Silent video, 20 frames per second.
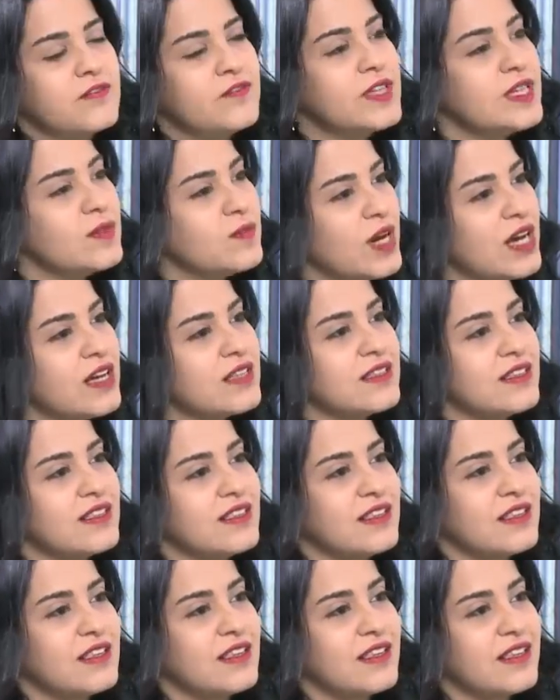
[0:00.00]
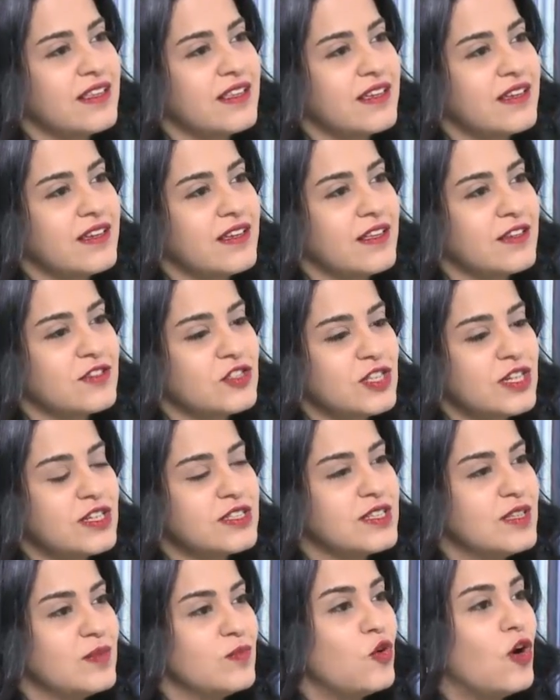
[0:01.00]
في بعض
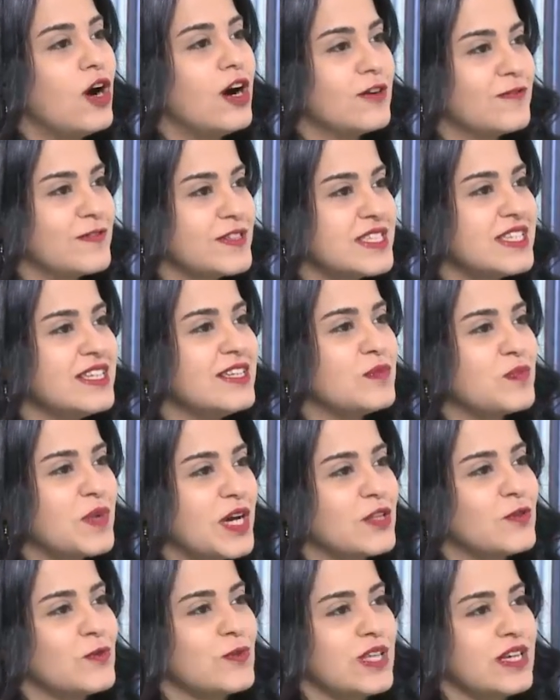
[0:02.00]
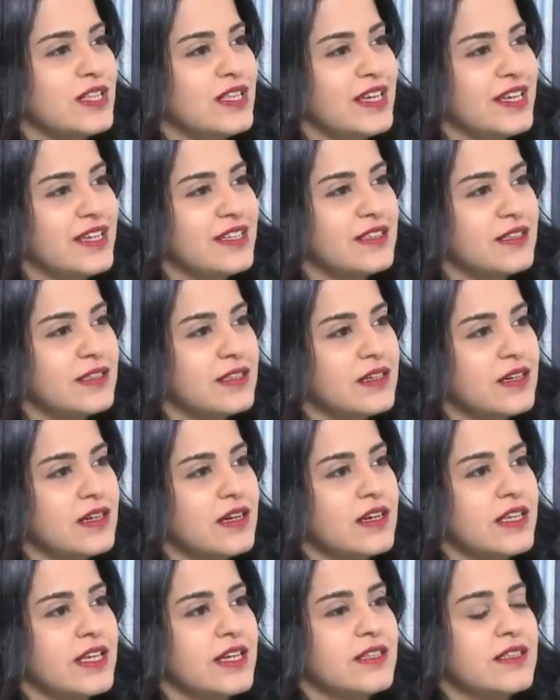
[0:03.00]
الاشخاص المحافظين بعضهم على هيدي
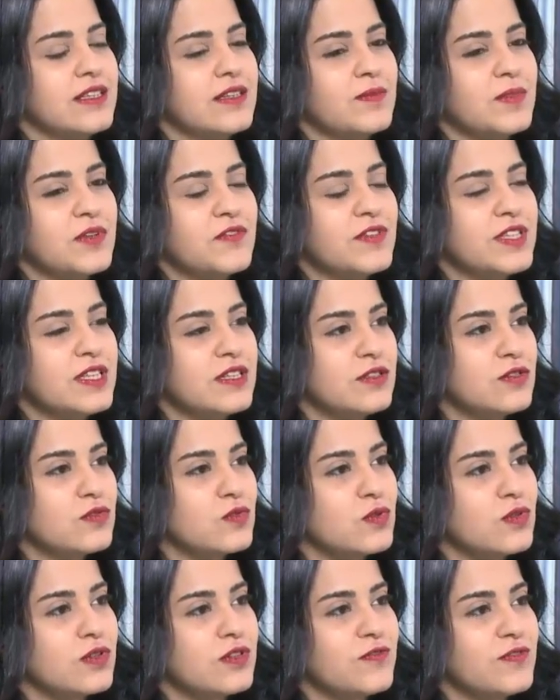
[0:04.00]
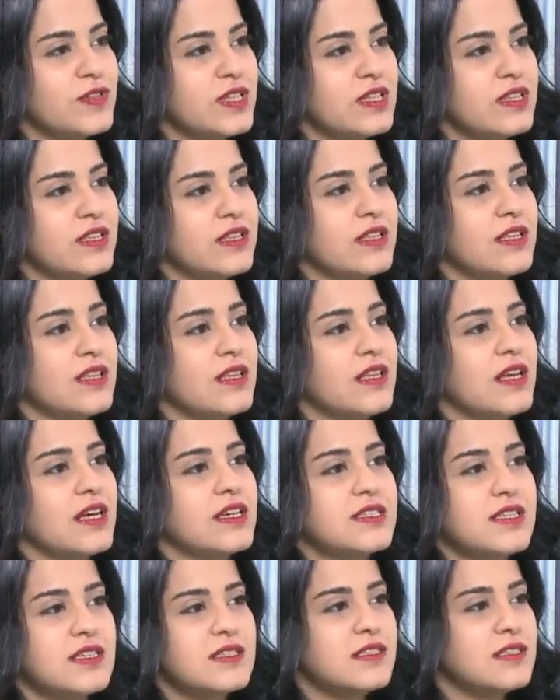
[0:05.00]
اللغه يعني ما فينا ننكر في
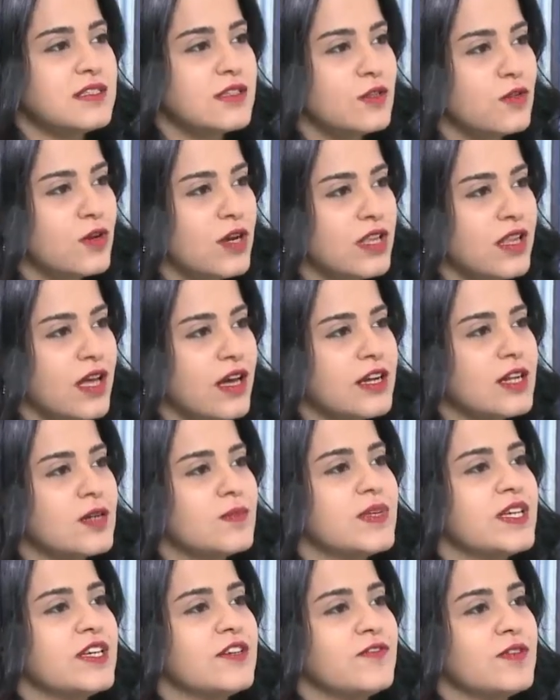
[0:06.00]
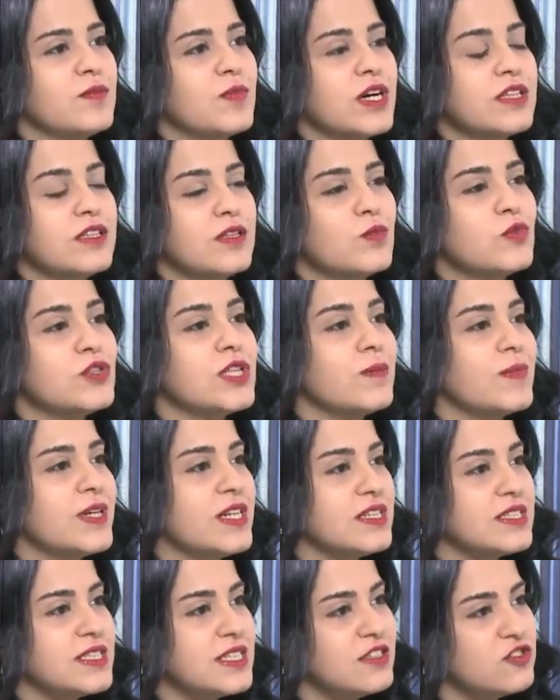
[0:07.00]
اساتذه اللغه العربي في بعض
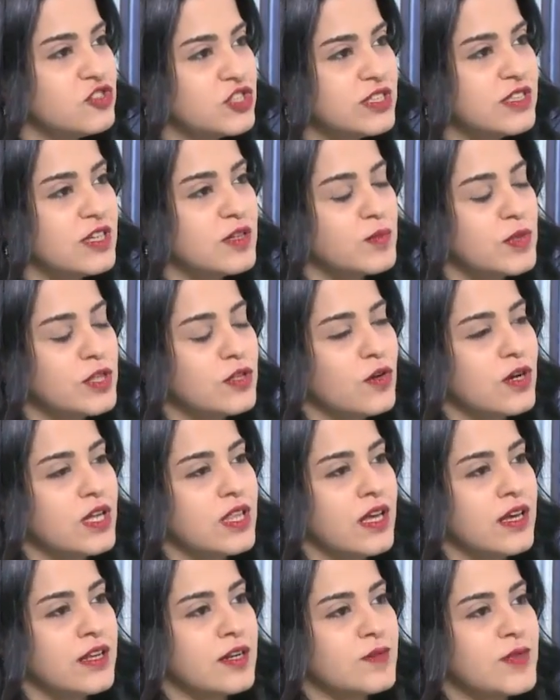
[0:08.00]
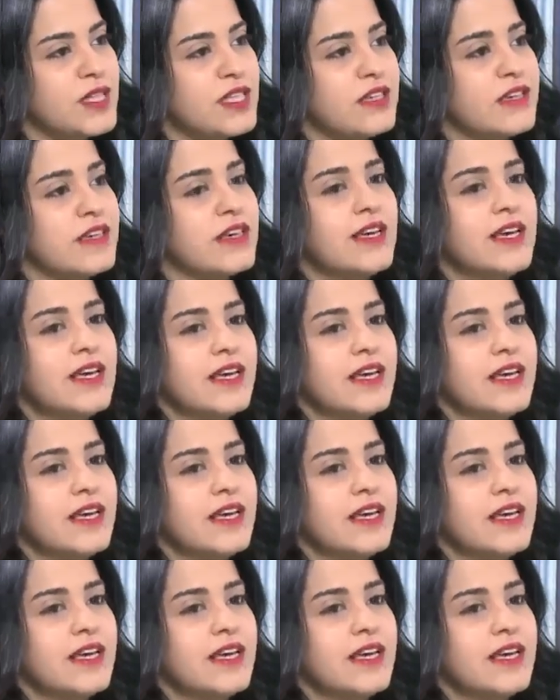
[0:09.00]
المتمرسين جدا باللغه العربيه